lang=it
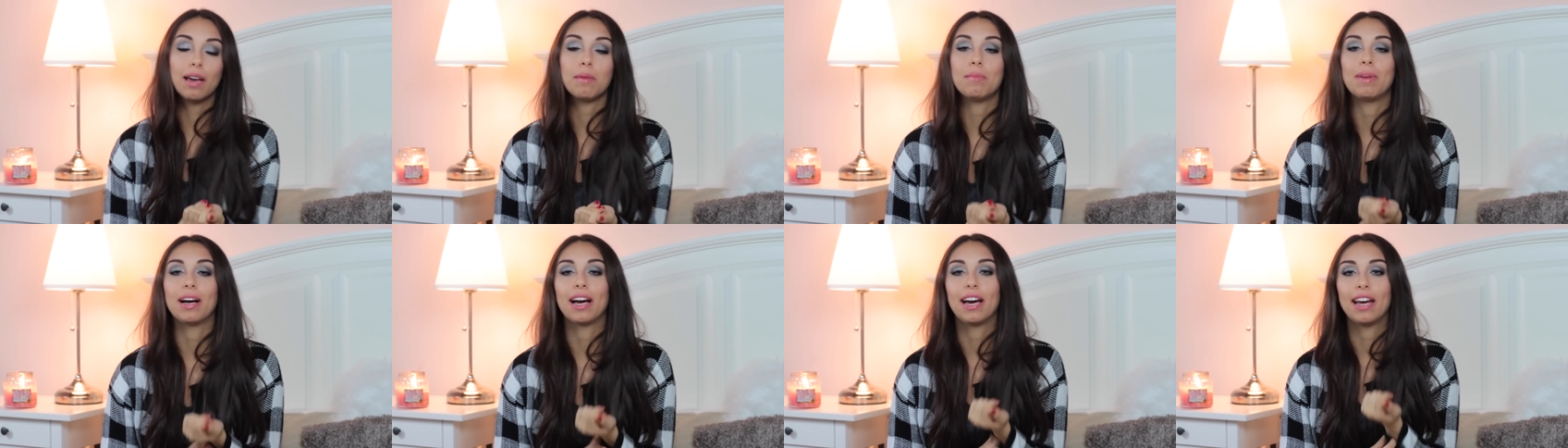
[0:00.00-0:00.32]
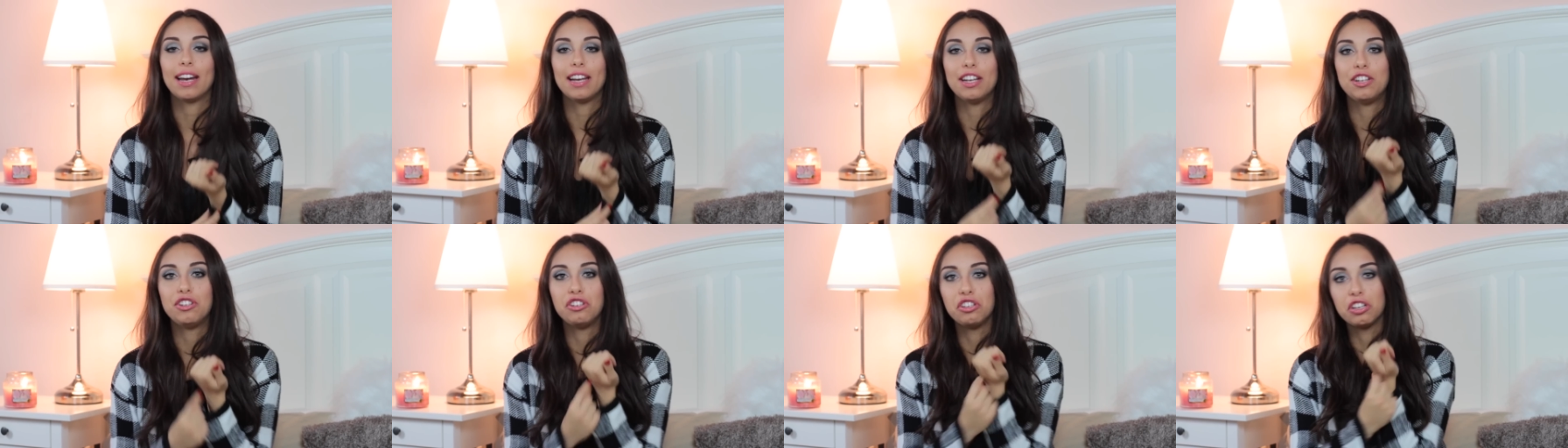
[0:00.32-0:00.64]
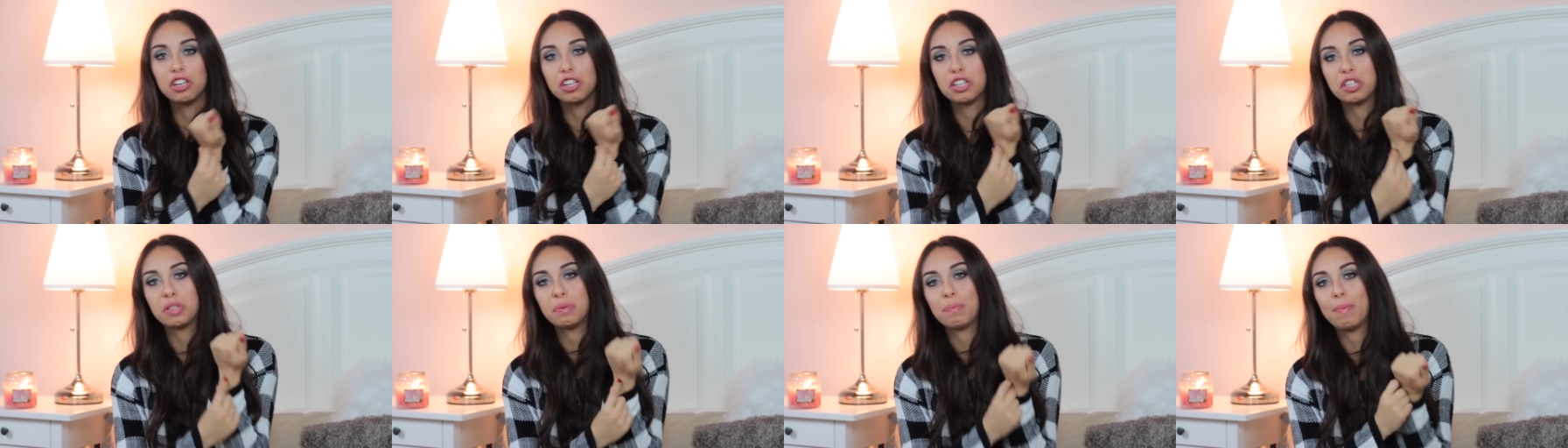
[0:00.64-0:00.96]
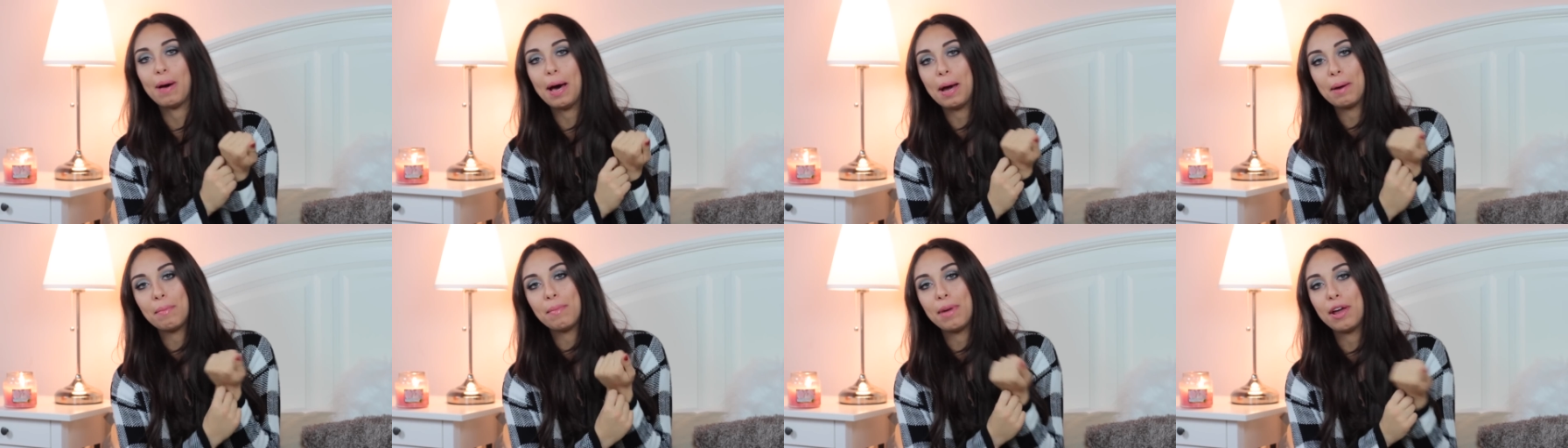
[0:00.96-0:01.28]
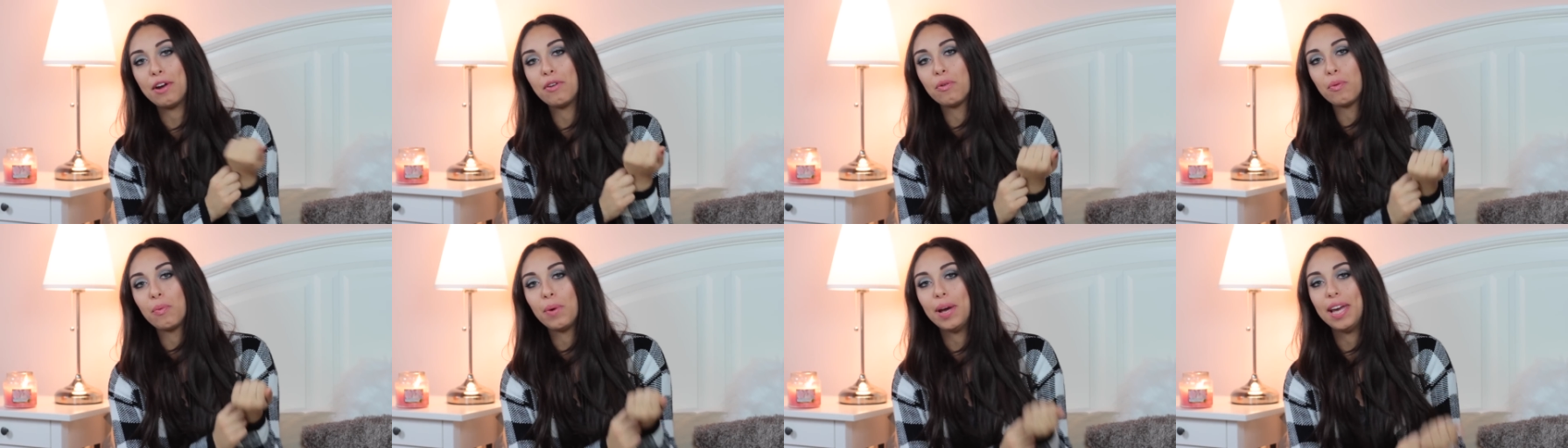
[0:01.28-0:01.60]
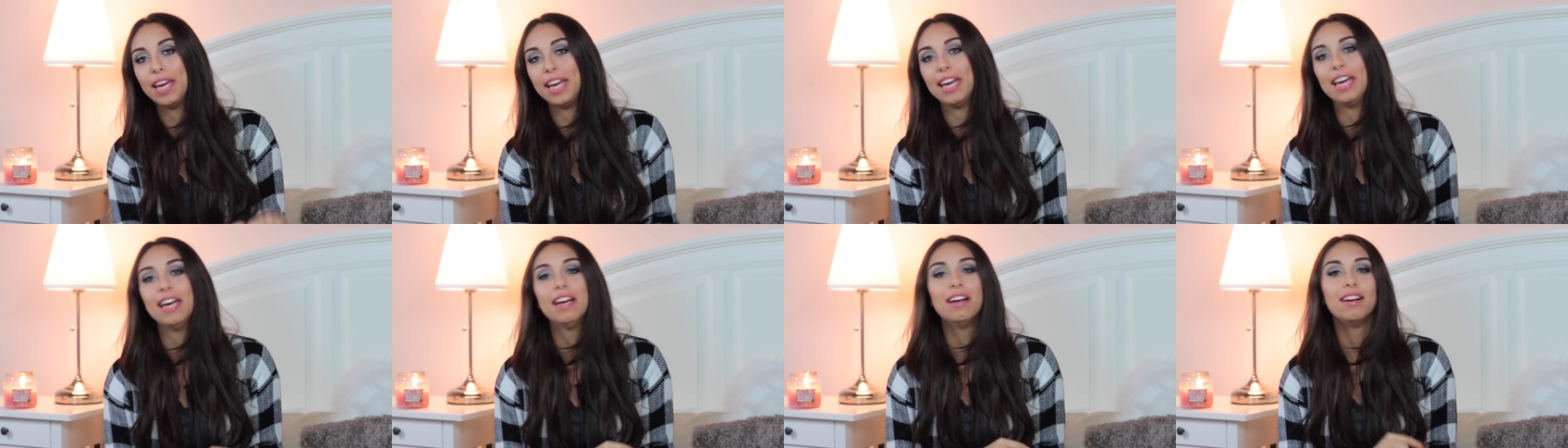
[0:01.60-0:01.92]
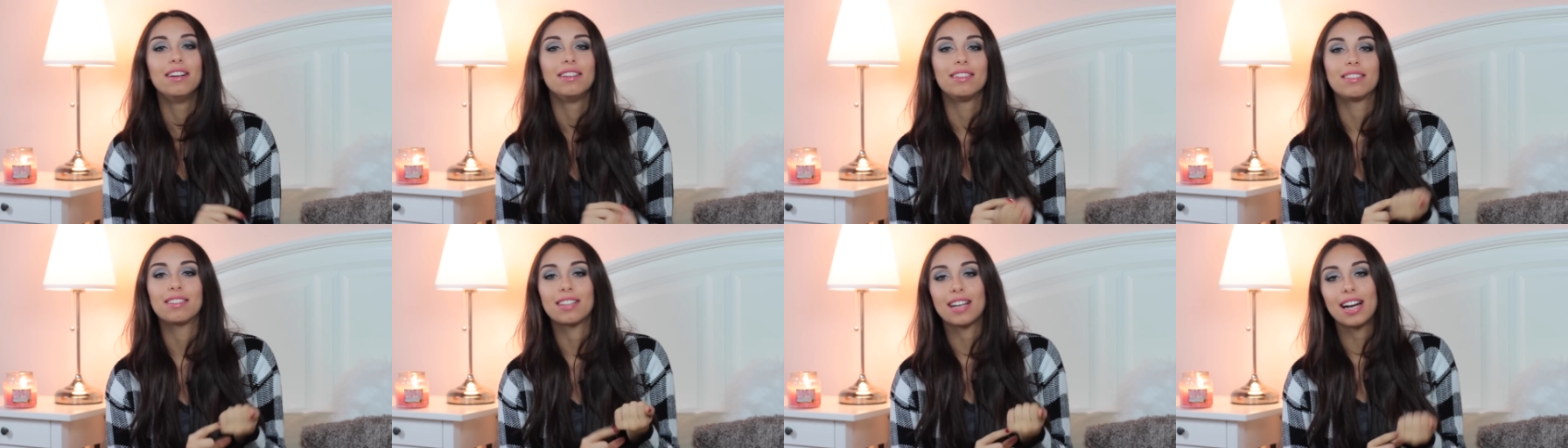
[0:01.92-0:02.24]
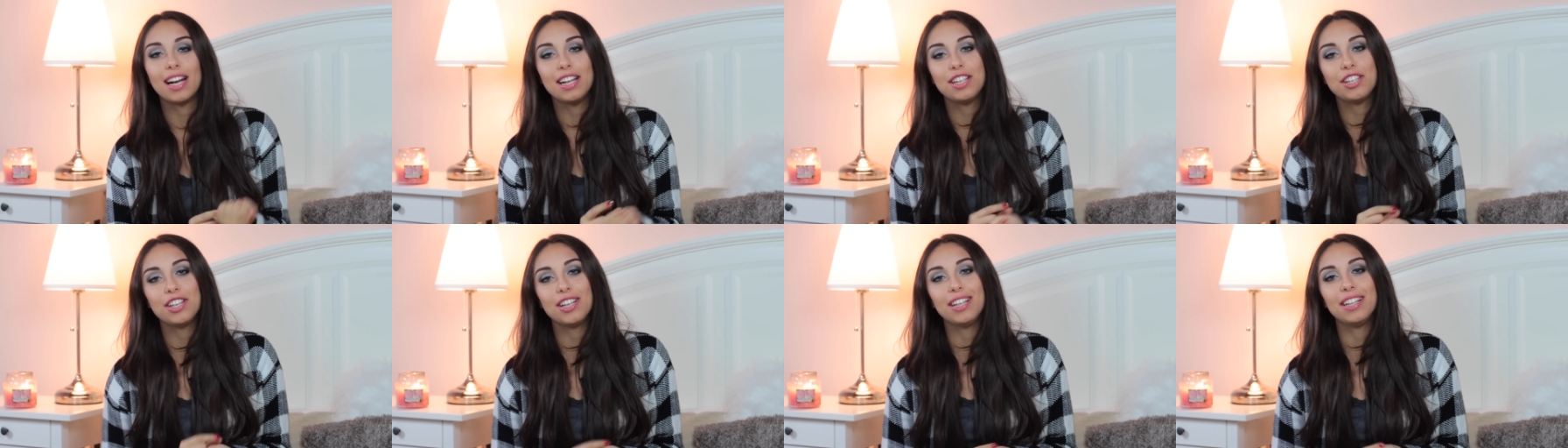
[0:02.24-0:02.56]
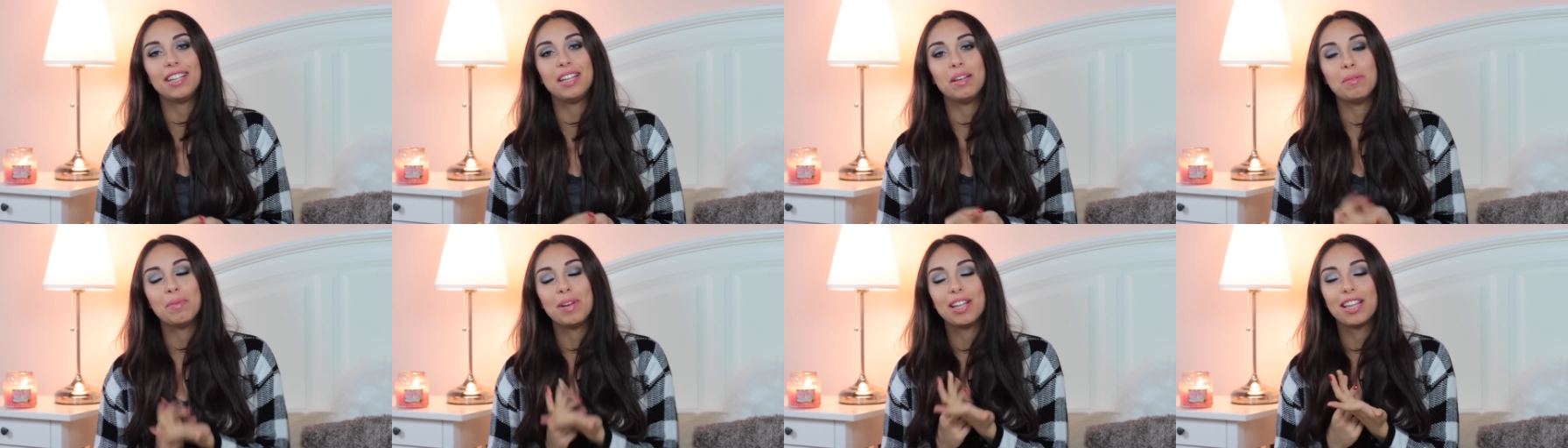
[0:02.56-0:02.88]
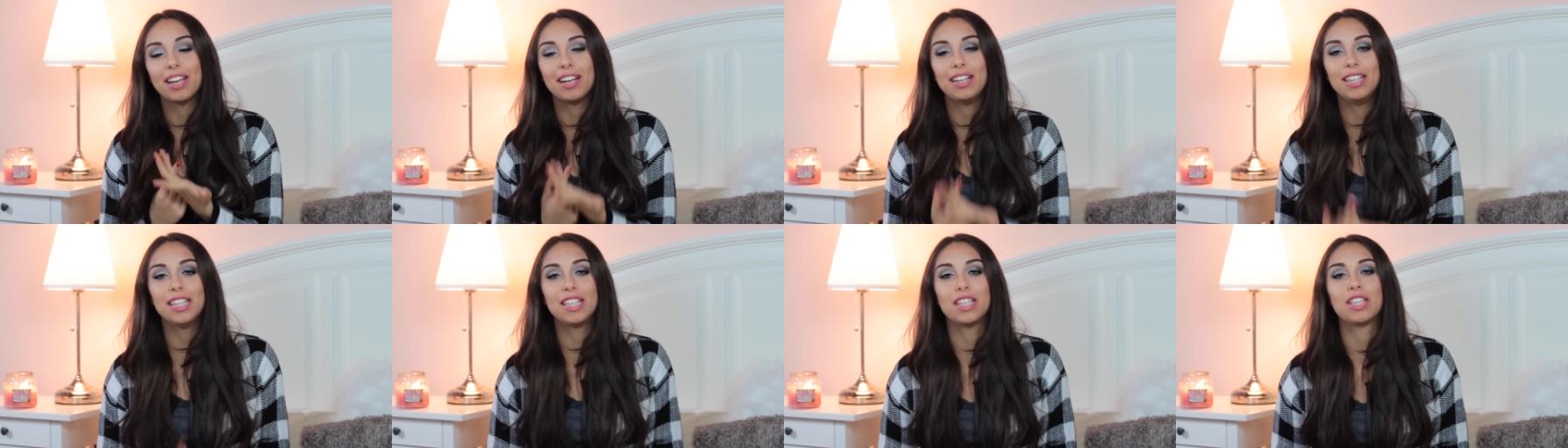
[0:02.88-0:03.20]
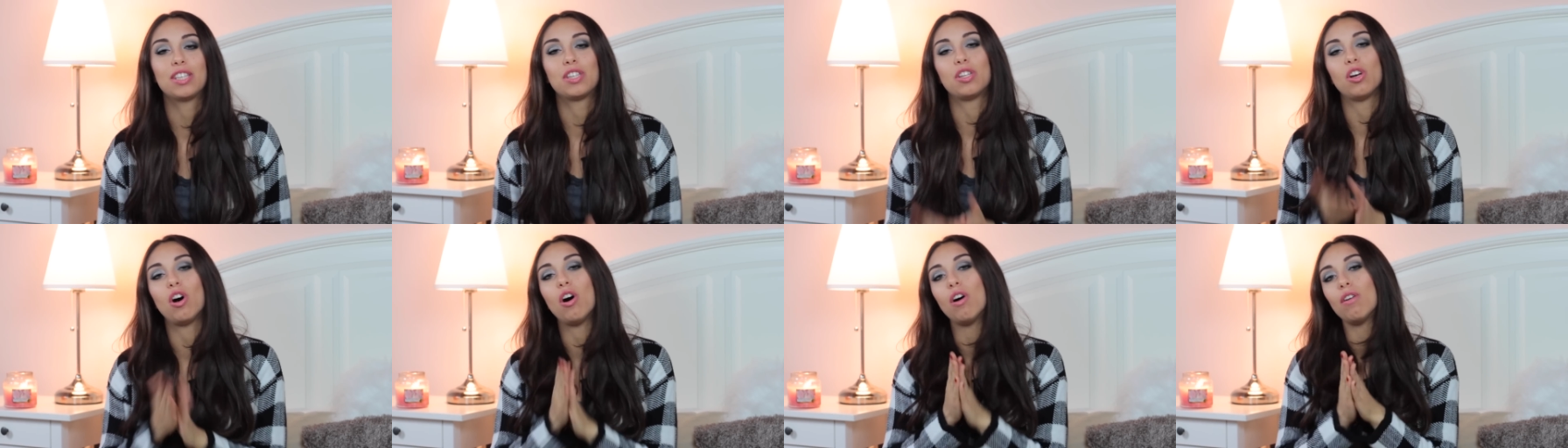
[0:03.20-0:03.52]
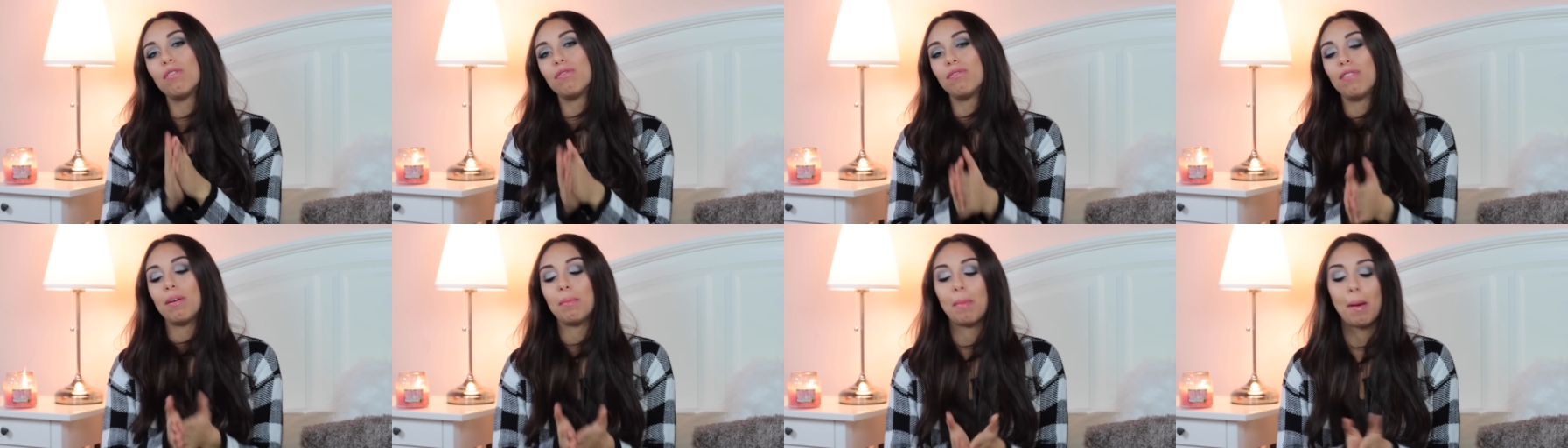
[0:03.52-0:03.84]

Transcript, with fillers: Che magari ci risparmiano quei 3 cm di stoffa,